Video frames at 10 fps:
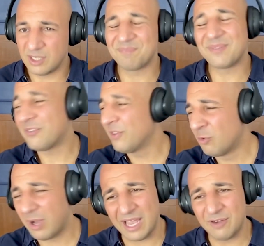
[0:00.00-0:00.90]
Ich will
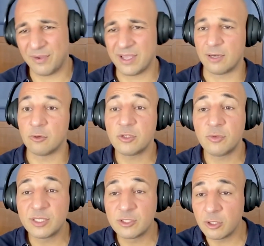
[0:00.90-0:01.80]
nur rein feiern und ich fühle
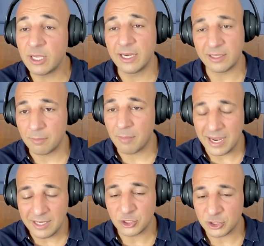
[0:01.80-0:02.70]
mich zurückerinnert an
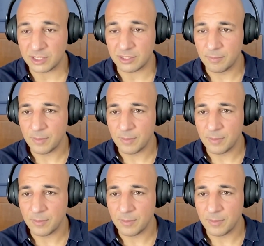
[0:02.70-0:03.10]
meine Geschichte.